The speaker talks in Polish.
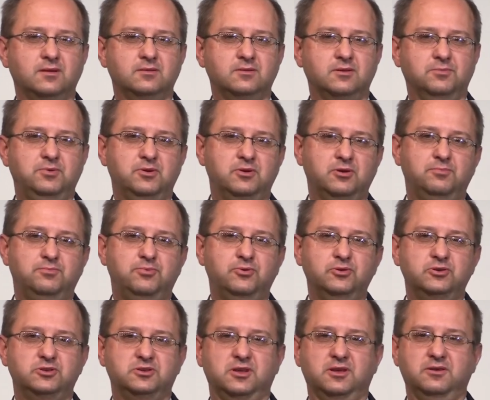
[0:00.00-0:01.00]
Dopiero
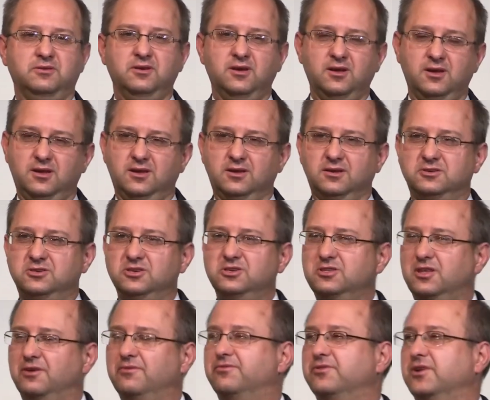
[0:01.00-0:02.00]
później, gdzieś
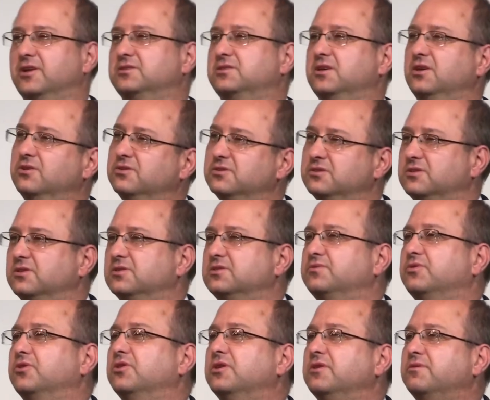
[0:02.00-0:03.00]
tam wracając do
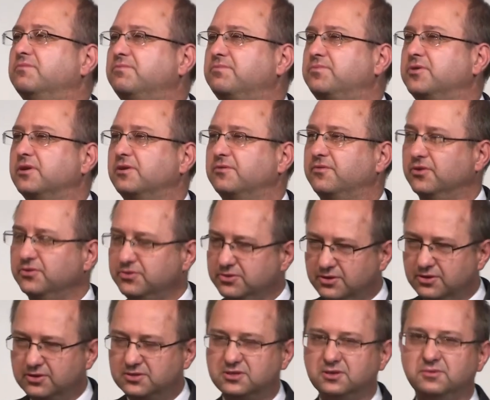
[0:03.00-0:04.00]
swojej
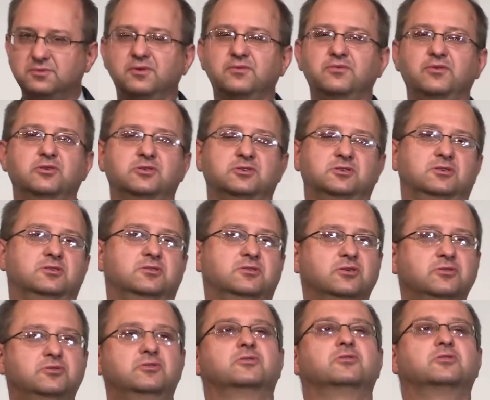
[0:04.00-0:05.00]
pierwotnej osobowości,
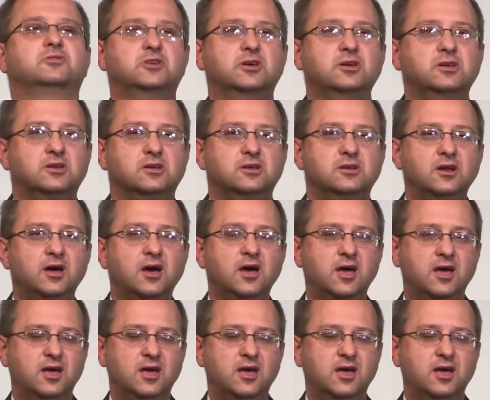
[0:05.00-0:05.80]
dr Jekyll